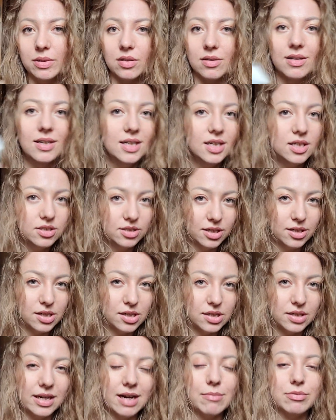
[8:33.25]
to częściej
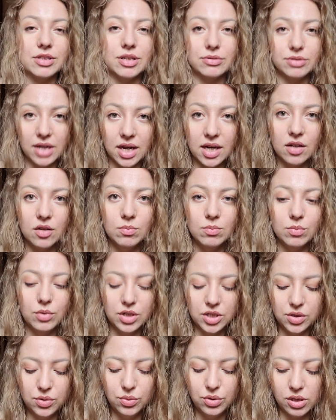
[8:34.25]
sięgałam potem czarną, bo
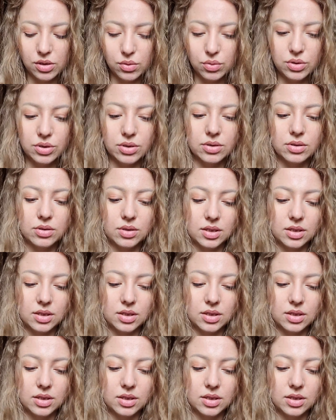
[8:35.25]
jeśli już skusz,